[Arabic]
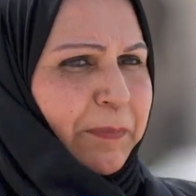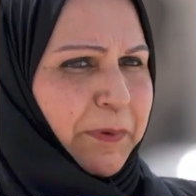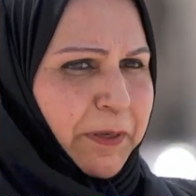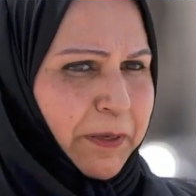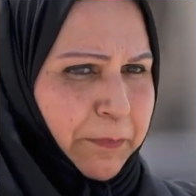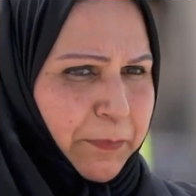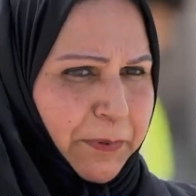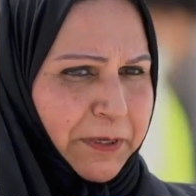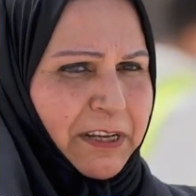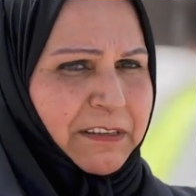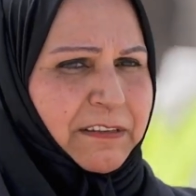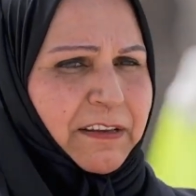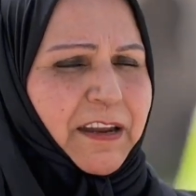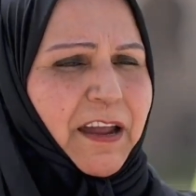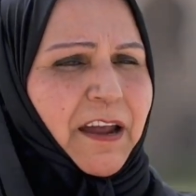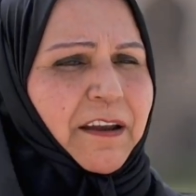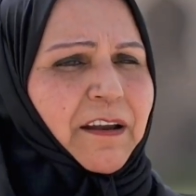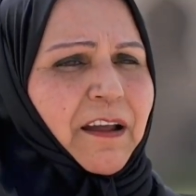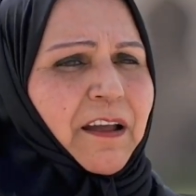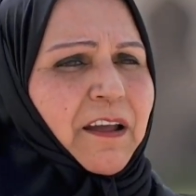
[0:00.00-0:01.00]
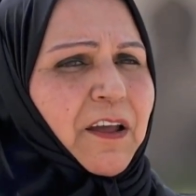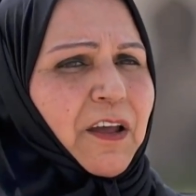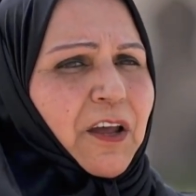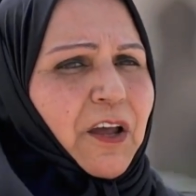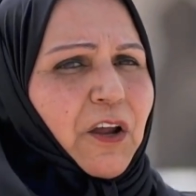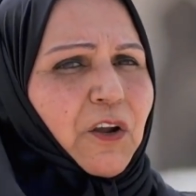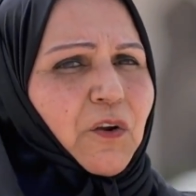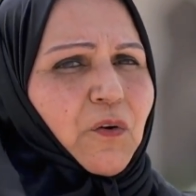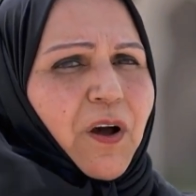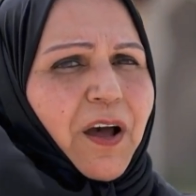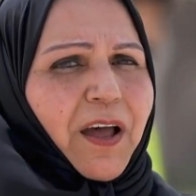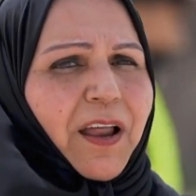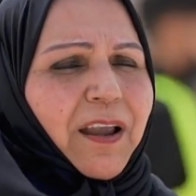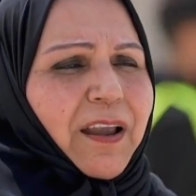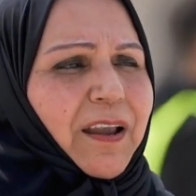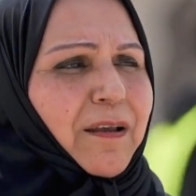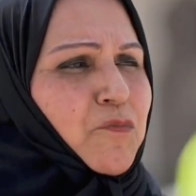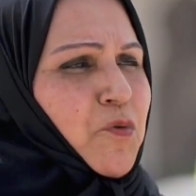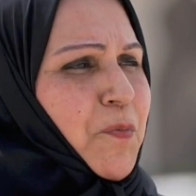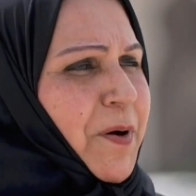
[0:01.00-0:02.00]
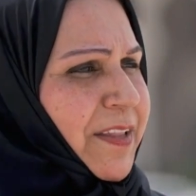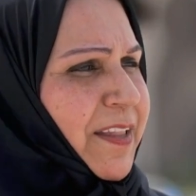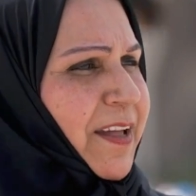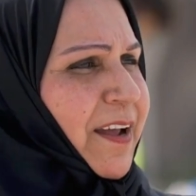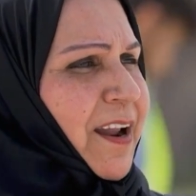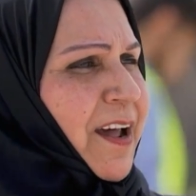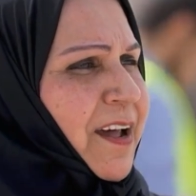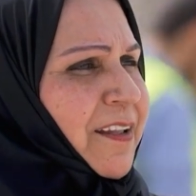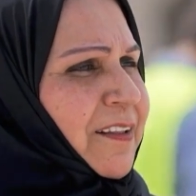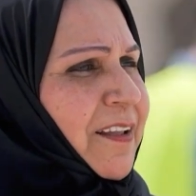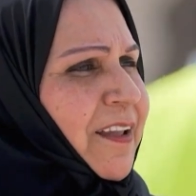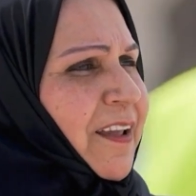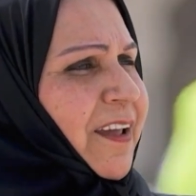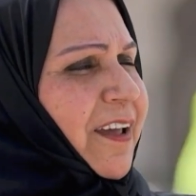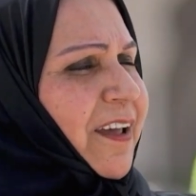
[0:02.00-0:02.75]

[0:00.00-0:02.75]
بنظري انا انه هالمبادرات